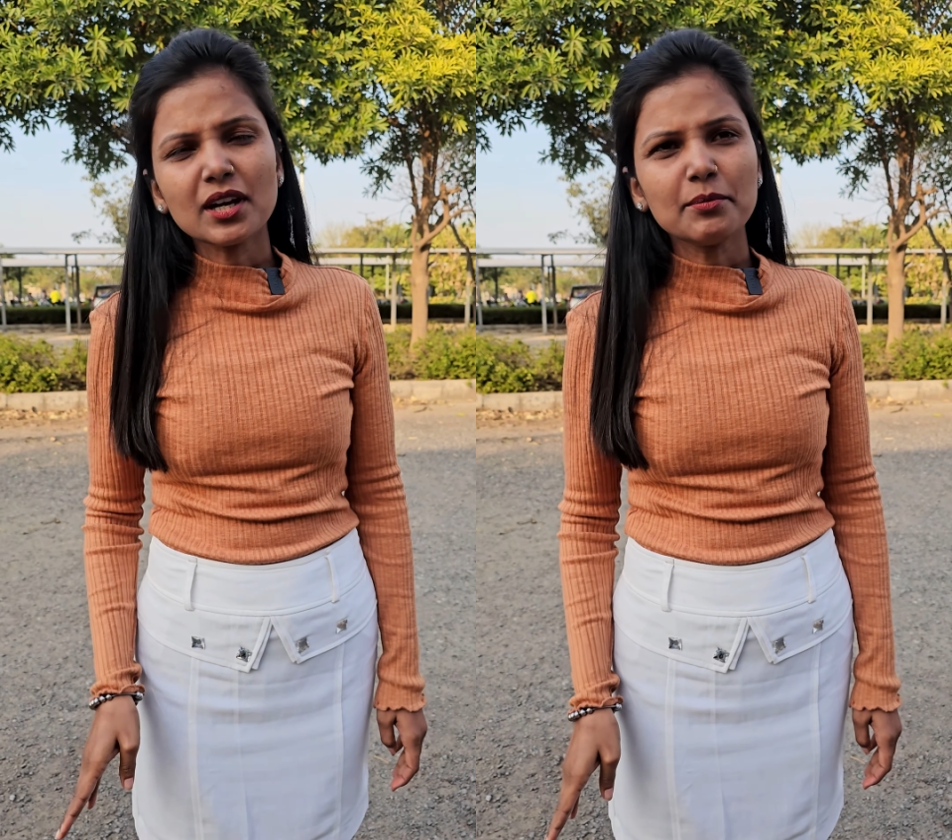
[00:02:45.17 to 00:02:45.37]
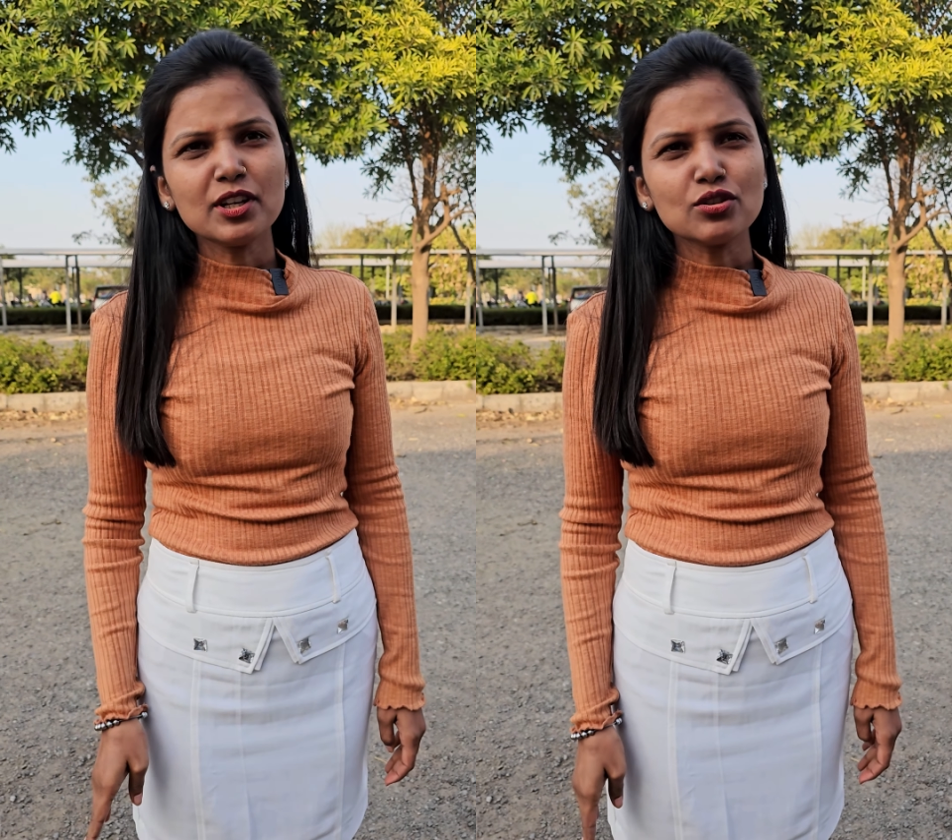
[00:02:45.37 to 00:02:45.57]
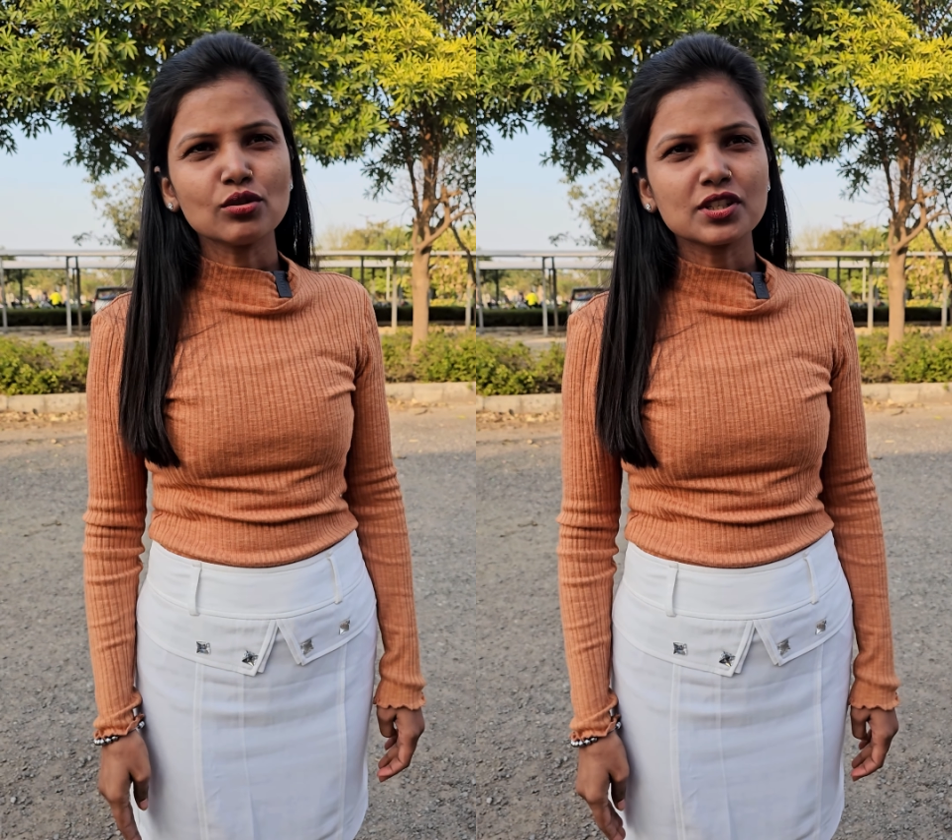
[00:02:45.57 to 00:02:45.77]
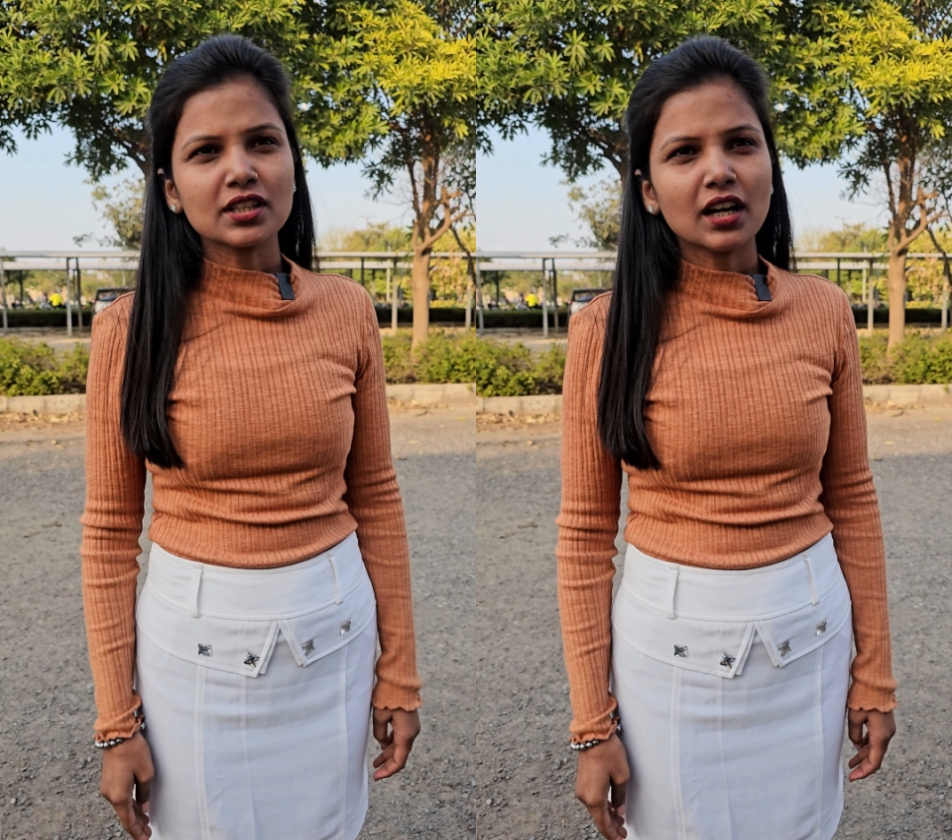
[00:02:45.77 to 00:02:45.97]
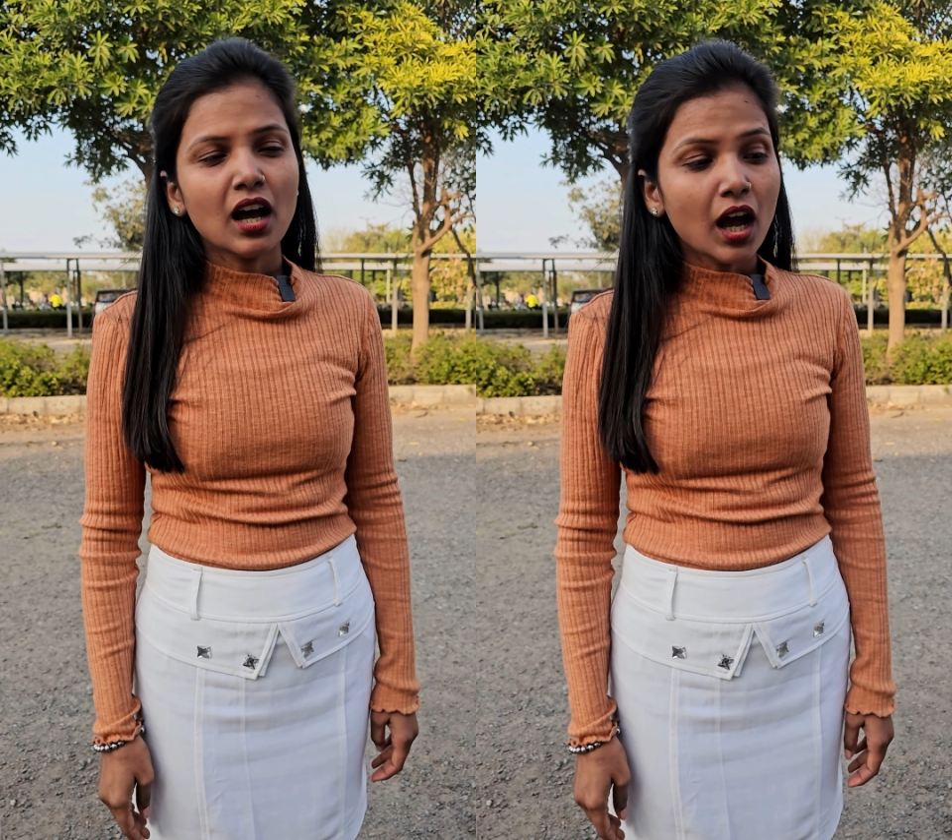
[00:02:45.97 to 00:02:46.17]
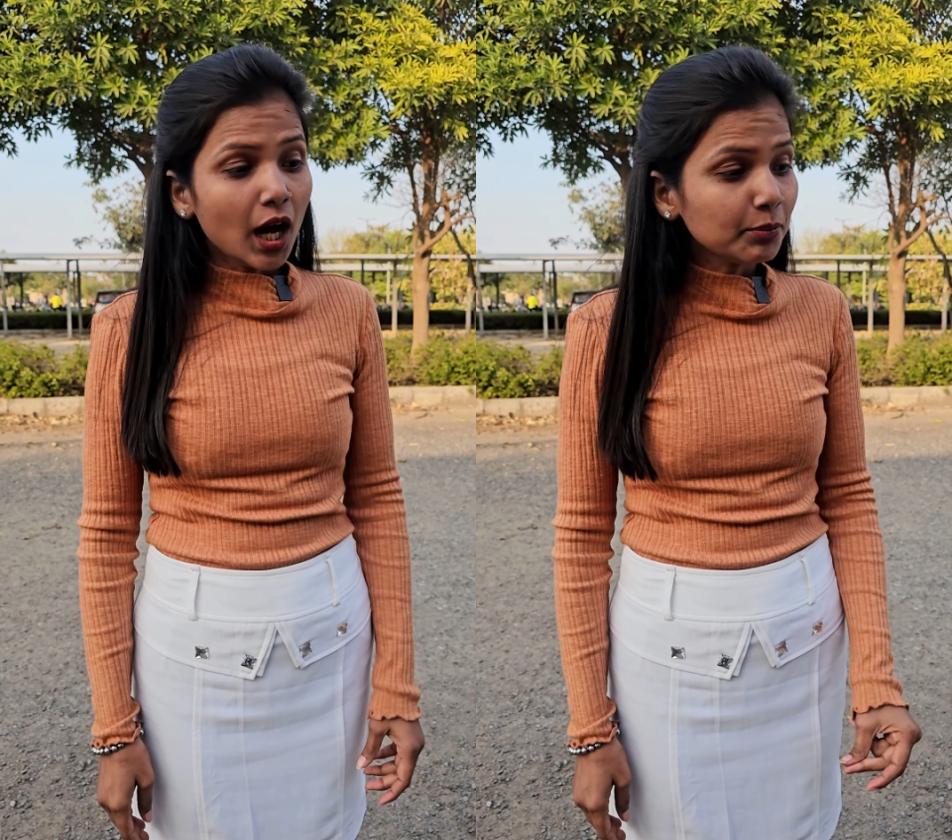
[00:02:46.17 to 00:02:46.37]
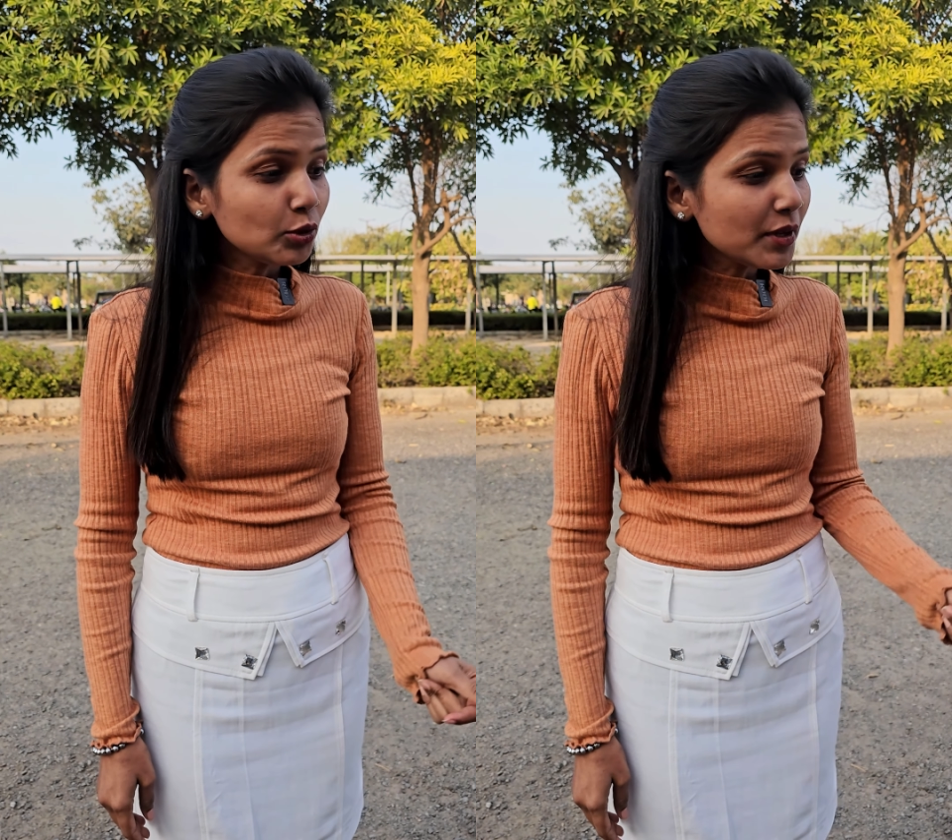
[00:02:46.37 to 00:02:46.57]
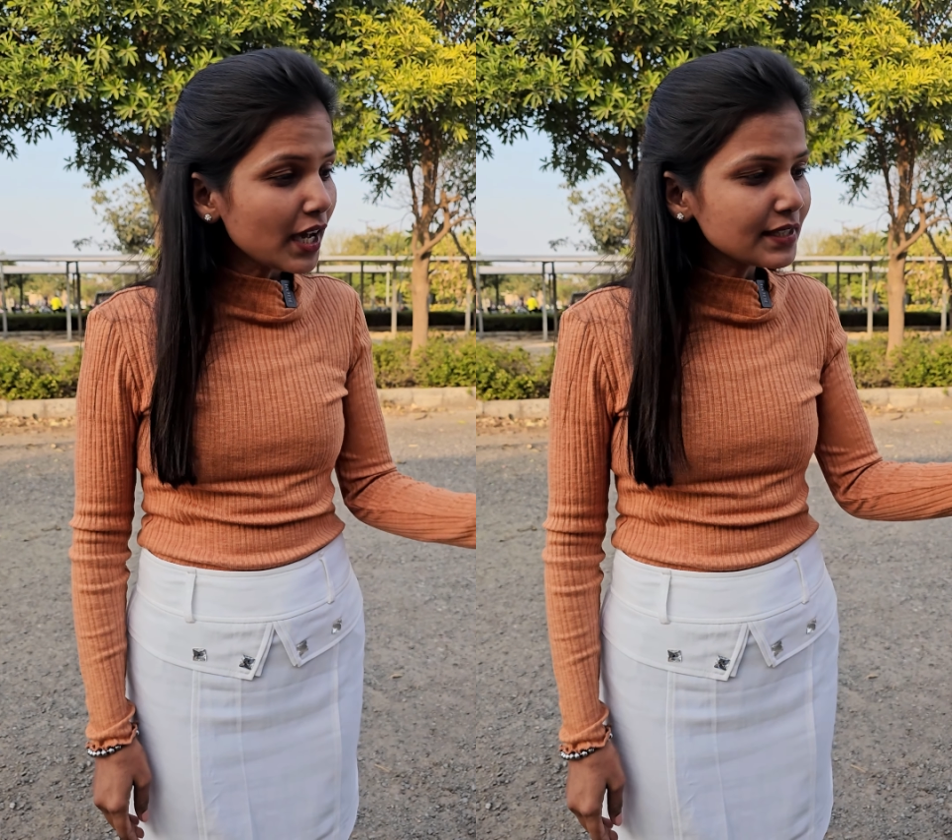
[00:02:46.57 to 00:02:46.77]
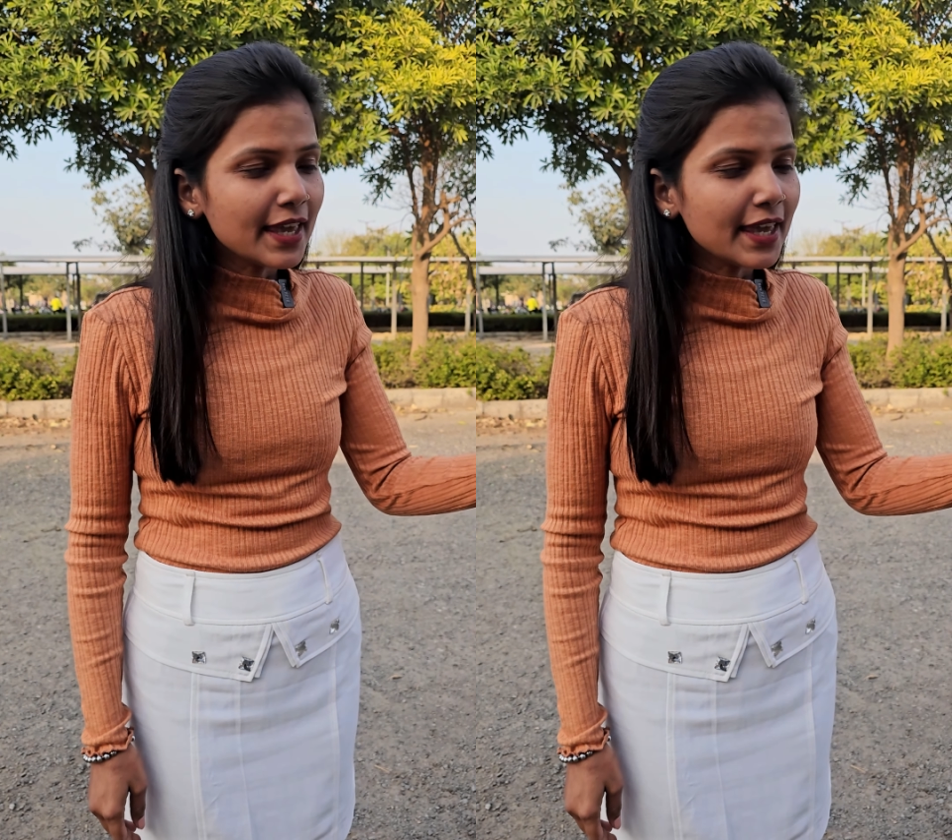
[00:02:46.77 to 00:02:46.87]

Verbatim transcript: कभी नहीं सोचा था अब तुम यहाँ से